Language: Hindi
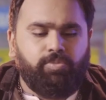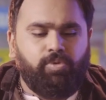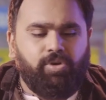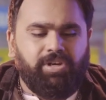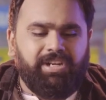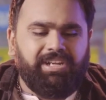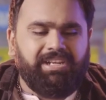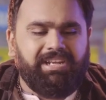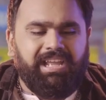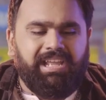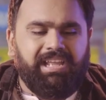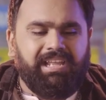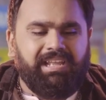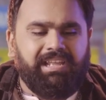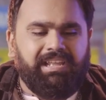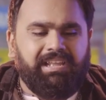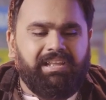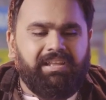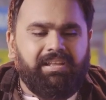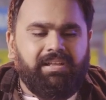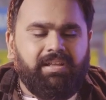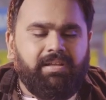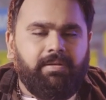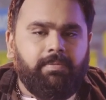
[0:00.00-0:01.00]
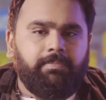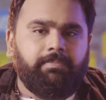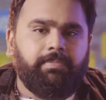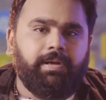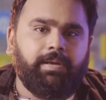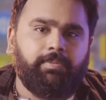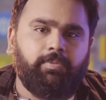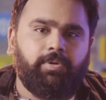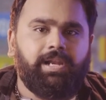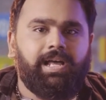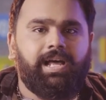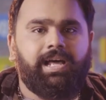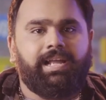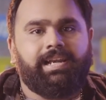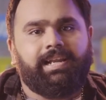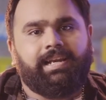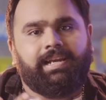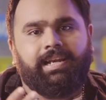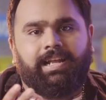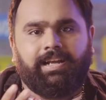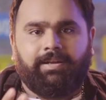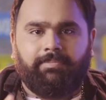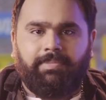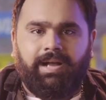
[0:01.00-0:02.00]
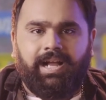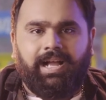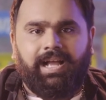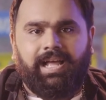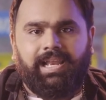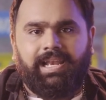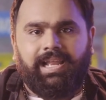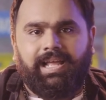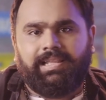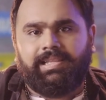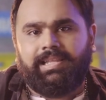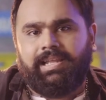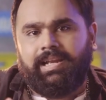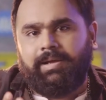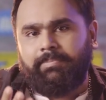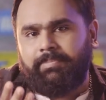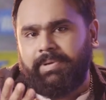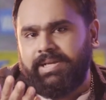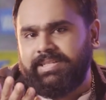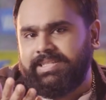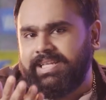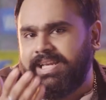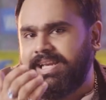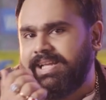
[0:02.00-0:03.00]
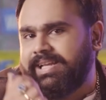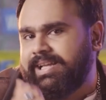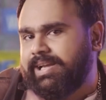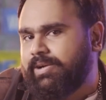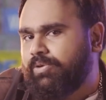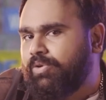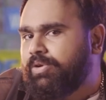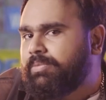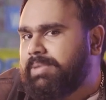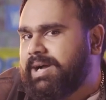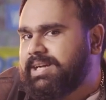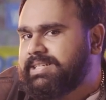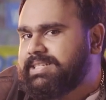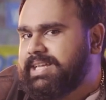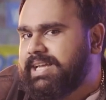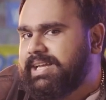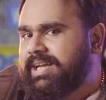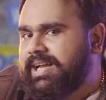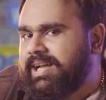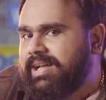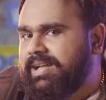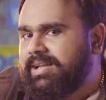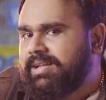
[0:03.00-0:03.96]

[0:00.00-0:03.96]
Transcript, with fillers: बोली नहीं मैं बोला अरे नगमा खाला तेरा पैसा लेके कौन भाग जाएगा